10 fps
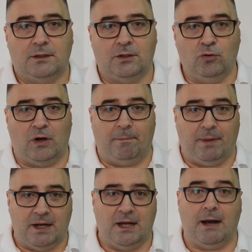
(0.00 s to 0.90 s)
Ну а
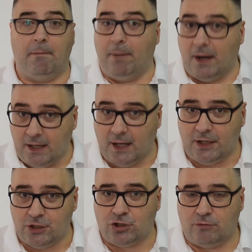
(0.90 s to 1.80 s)
пока, пока
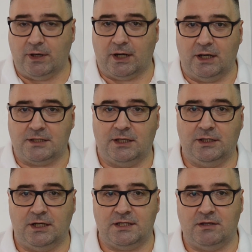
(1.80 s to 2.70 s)
еще мэр
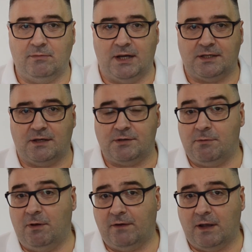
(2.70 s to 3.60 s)
Александрии снимает сам
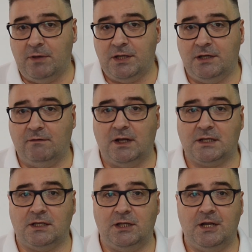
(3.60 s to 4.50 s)
себя в комедии, в
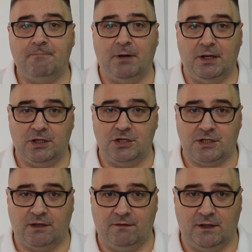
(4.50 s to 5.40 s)
Александрии
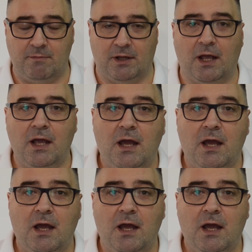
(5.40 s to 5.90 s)
политический феномен.